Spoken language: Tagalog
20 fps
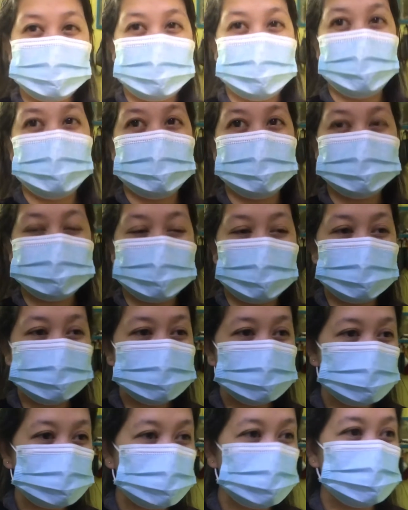
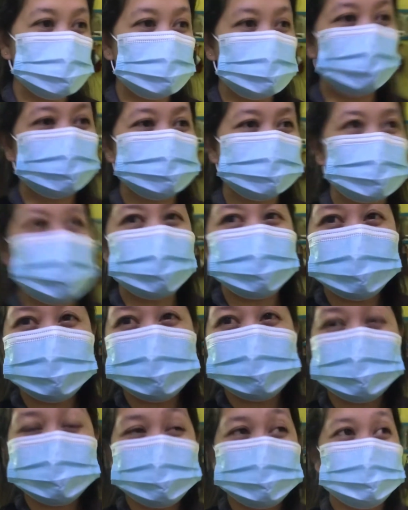makakapasok kung wala
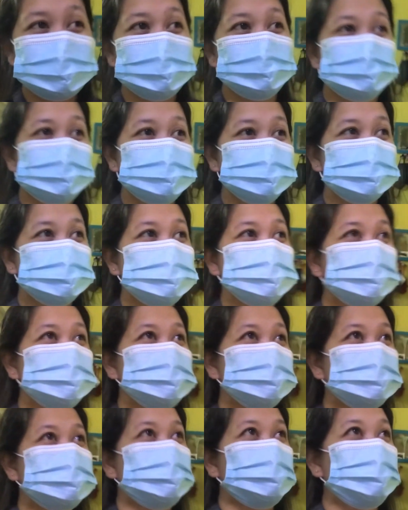tayong
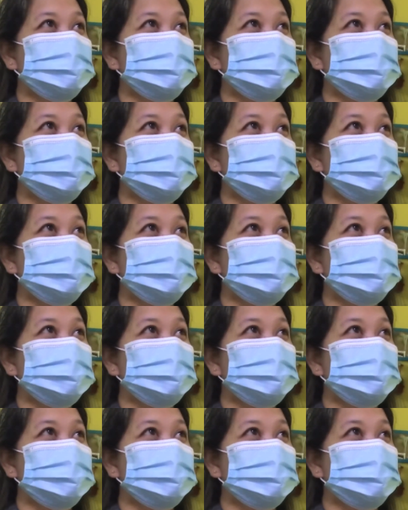susi.